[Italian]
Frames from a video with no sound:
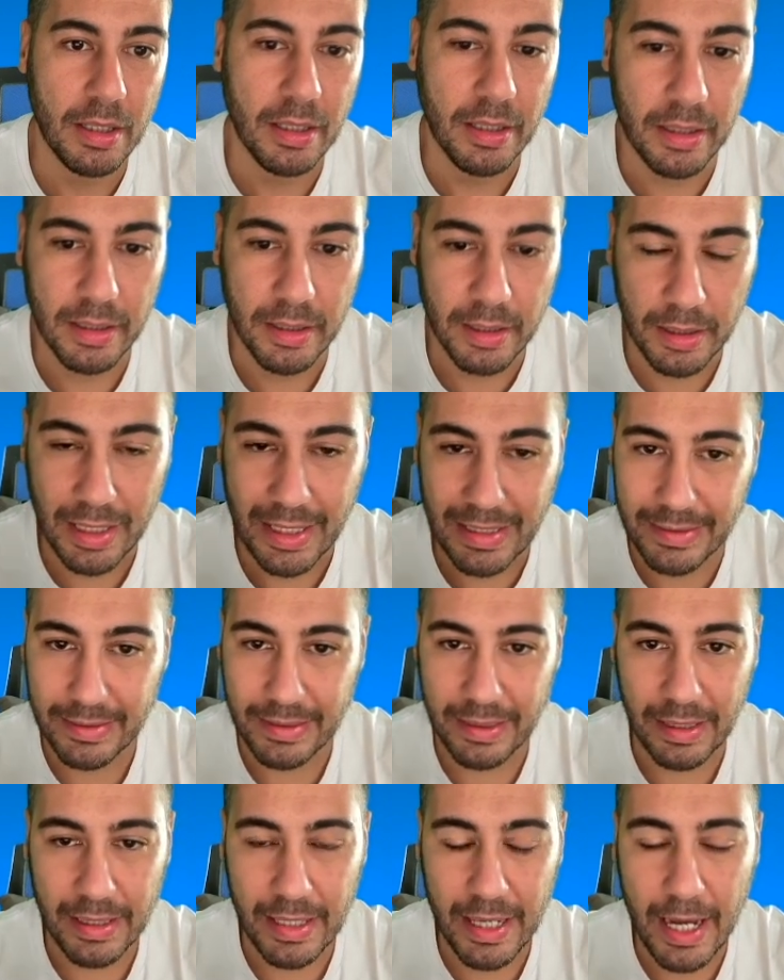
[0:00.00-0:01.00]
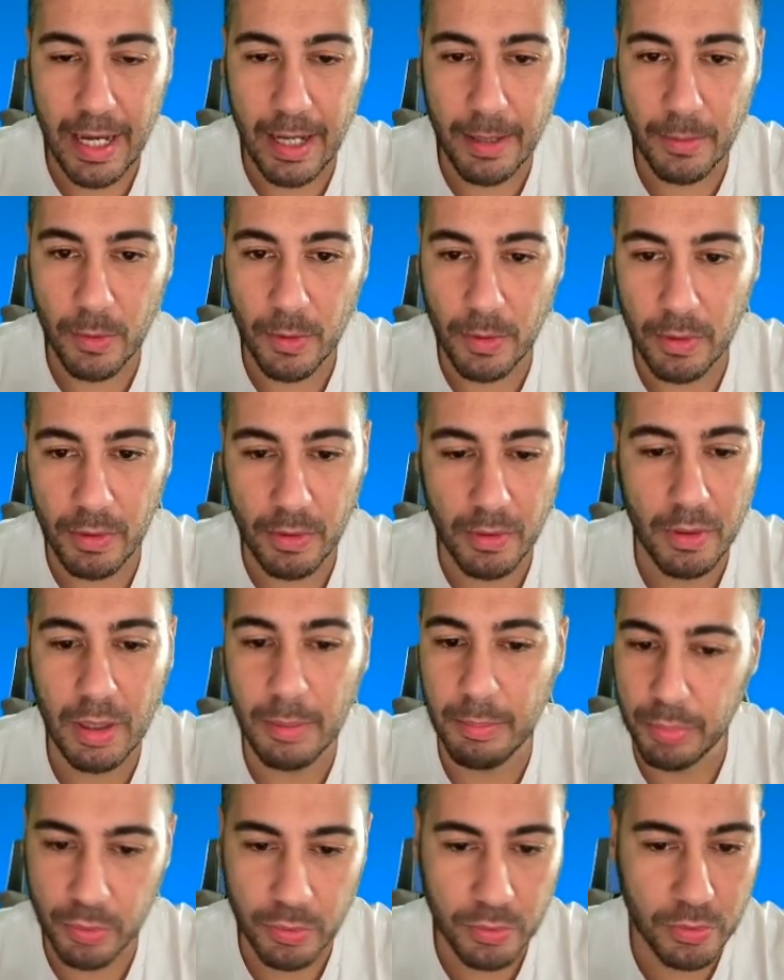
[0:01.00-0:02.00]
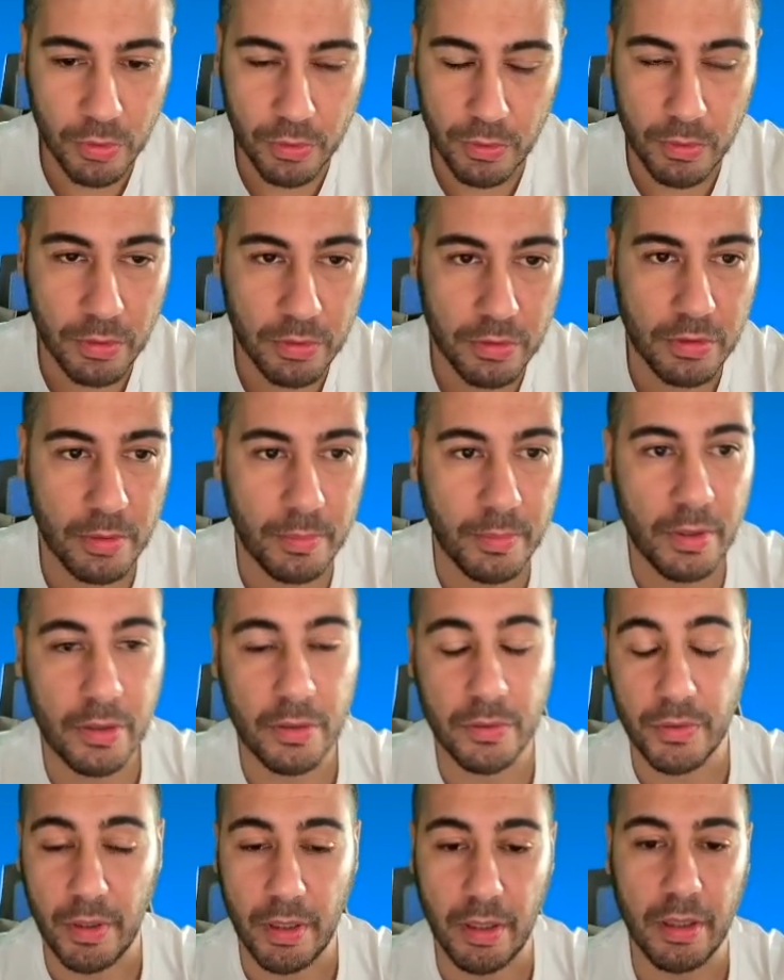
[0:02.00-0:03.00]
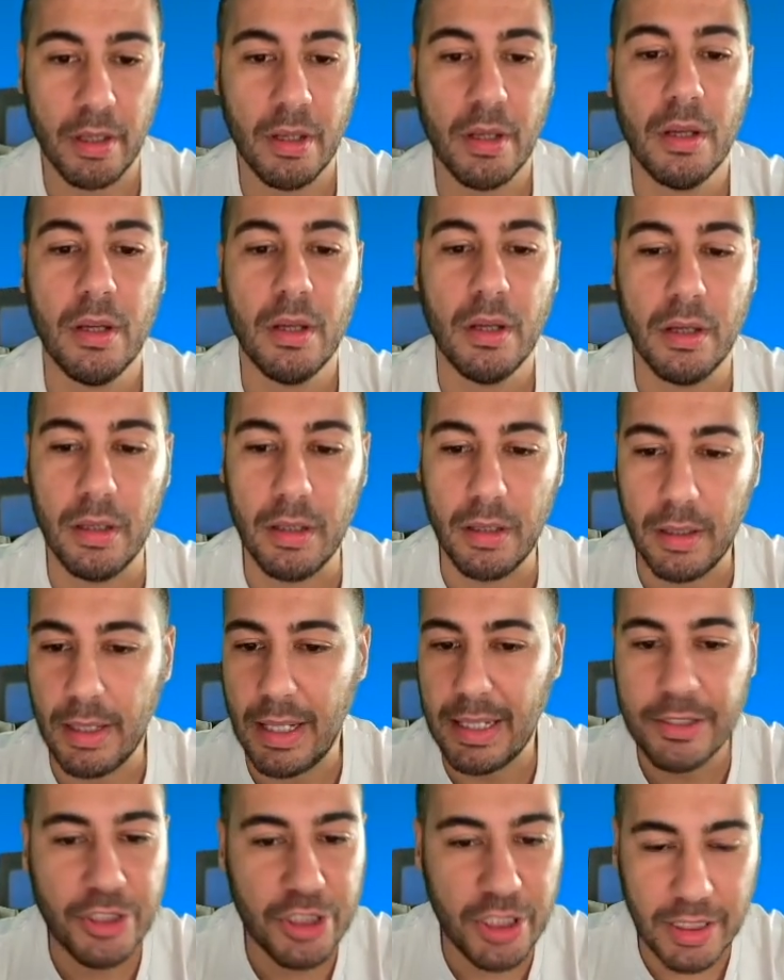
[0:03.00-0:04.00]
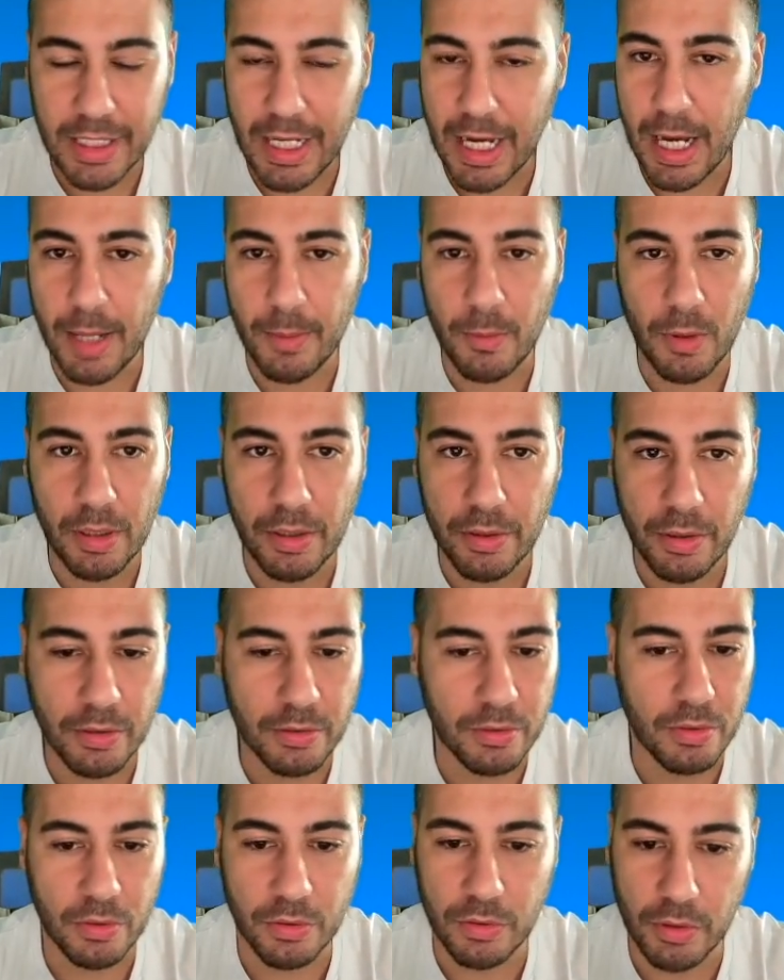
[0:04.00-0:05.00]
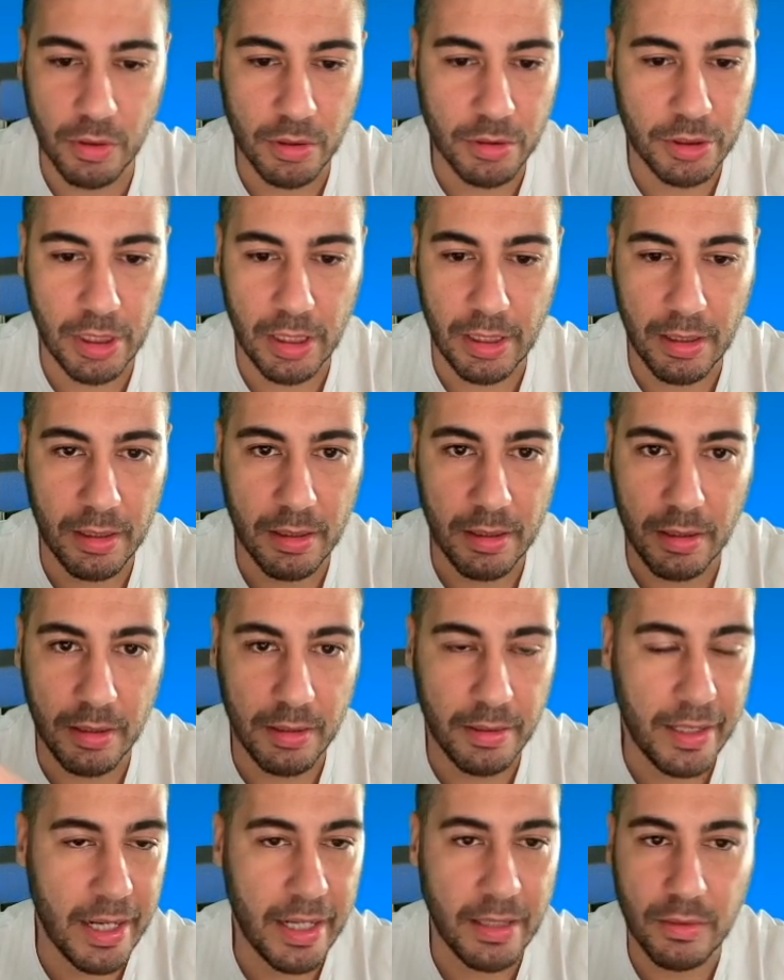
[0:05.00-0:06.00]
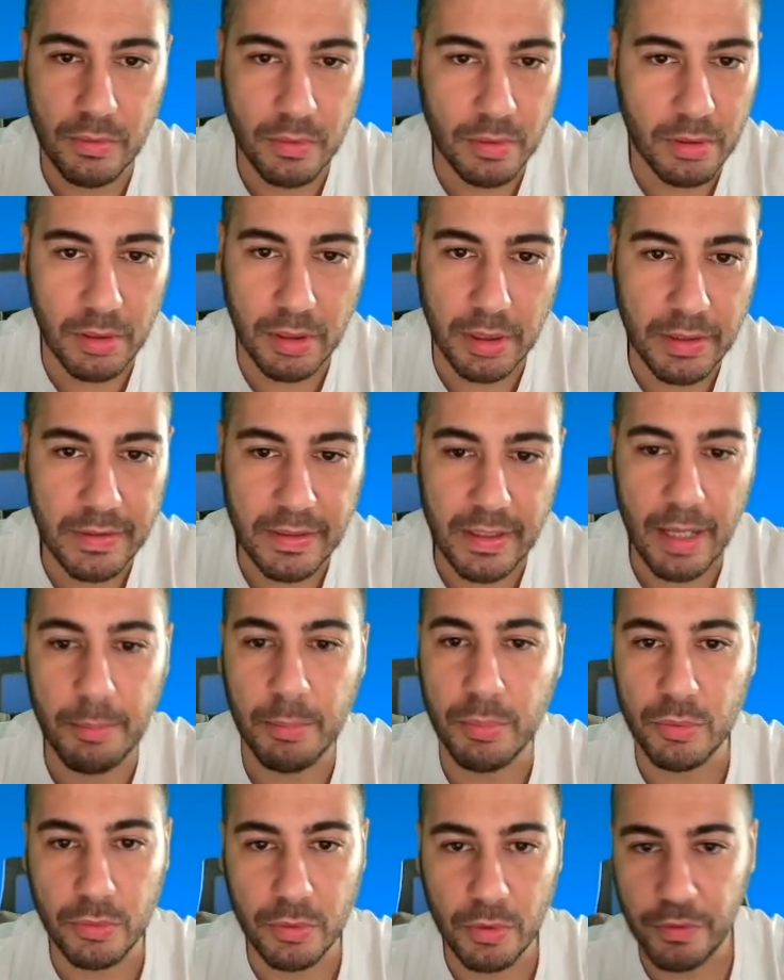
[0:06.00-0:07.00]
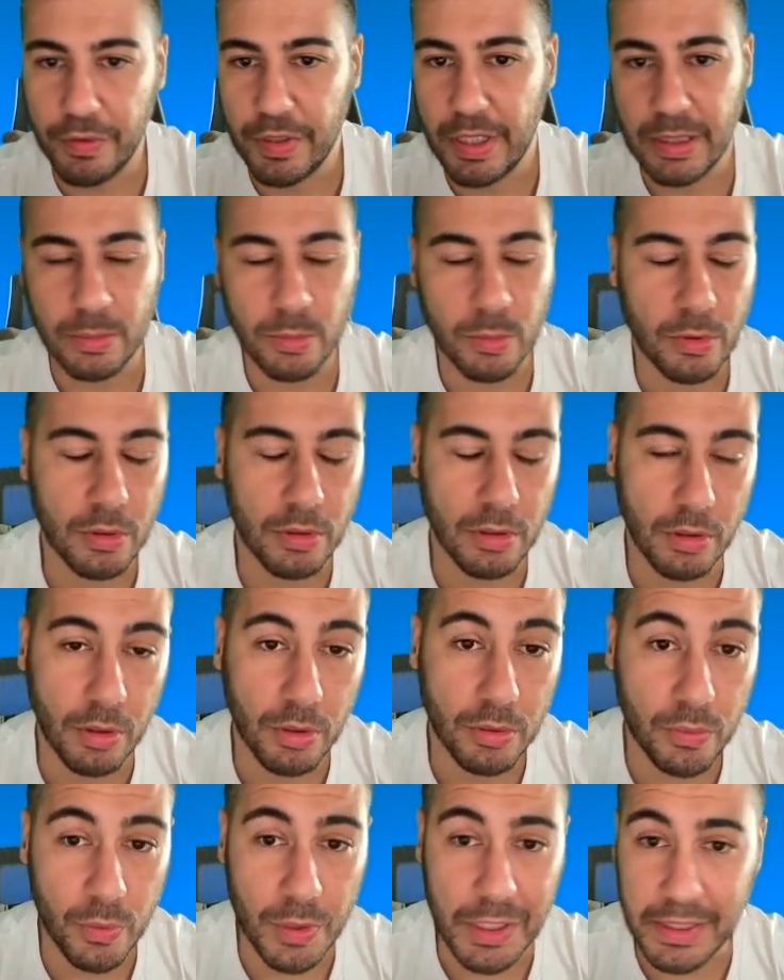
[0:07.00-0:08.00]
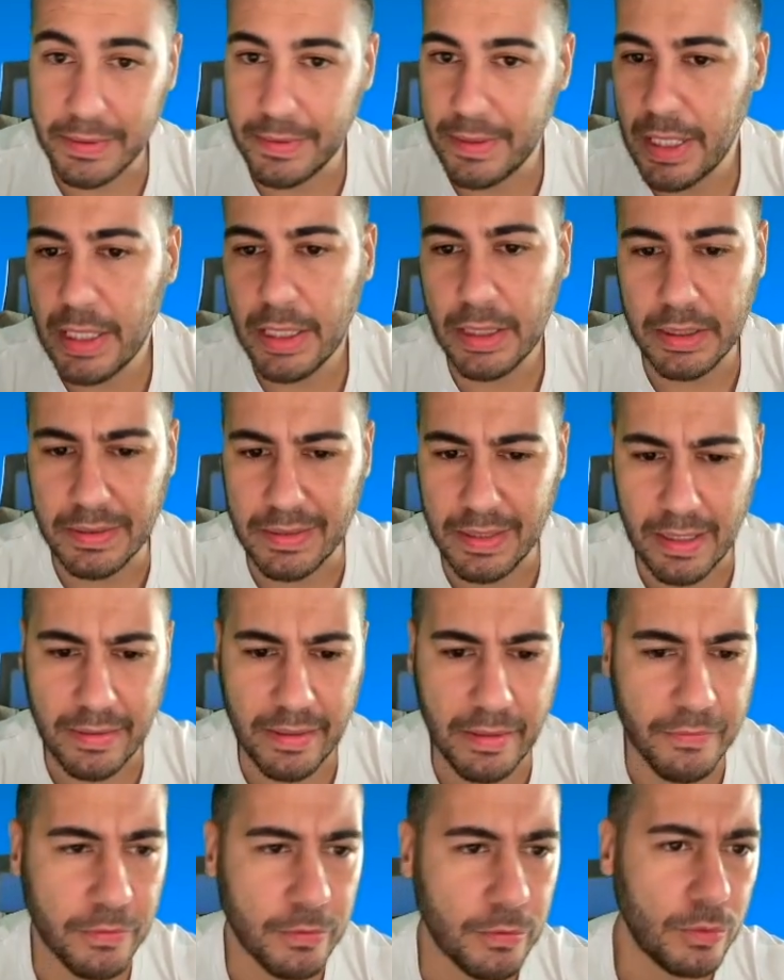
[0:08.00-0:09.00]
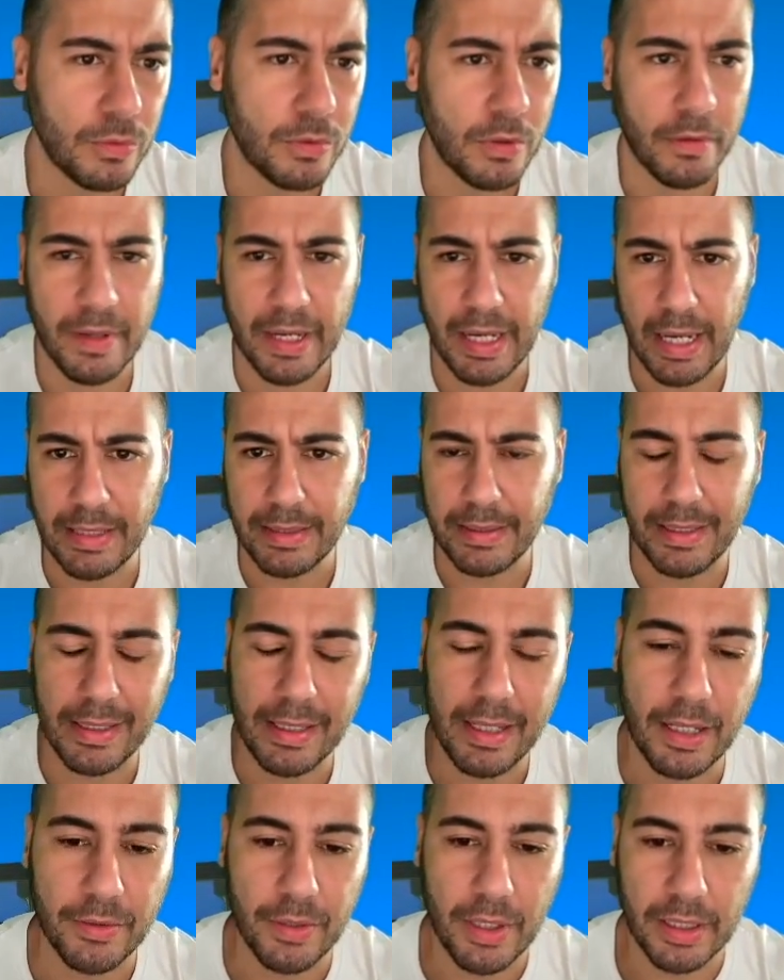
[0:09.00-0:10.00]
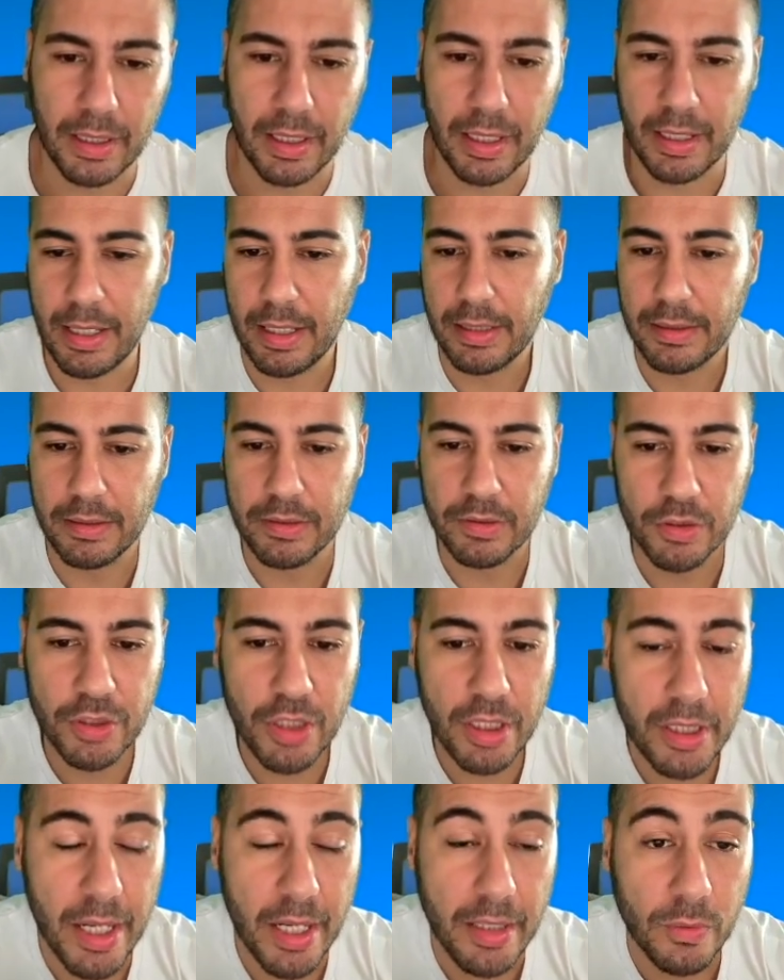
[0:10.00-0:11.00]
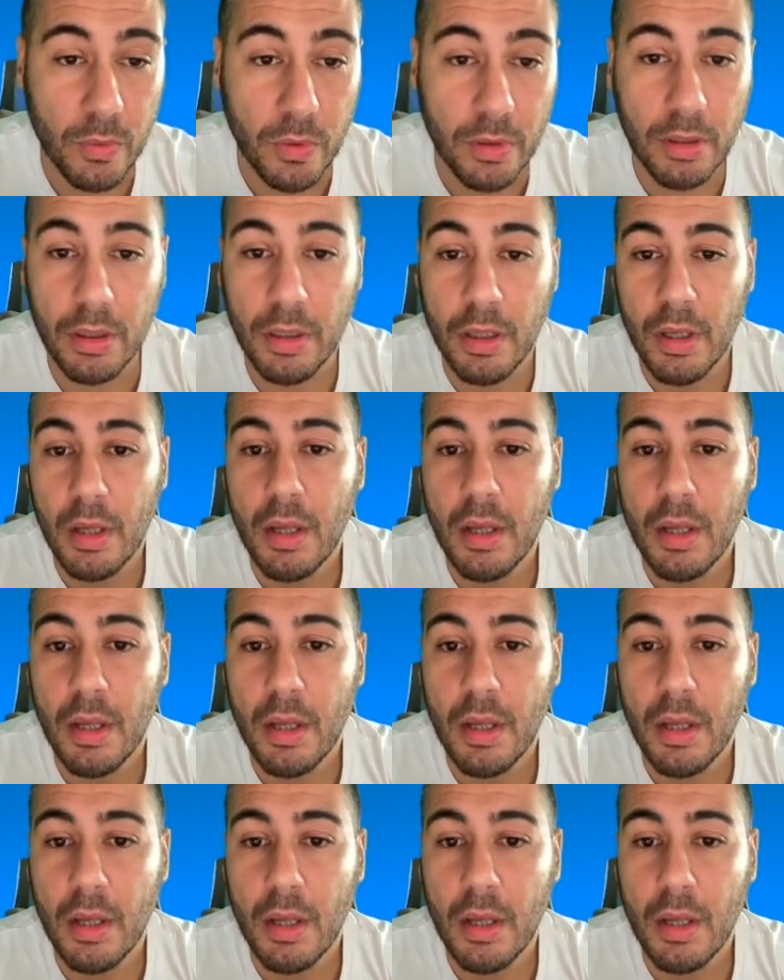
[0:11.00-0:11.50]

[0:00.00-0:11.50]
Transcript: eh, la installiamo appunto sul nostro browser, eh, accediamo al nostro social network che sia appunto Facebook o Twitter, chissà se in futuro verrà integrato anche ad altri social network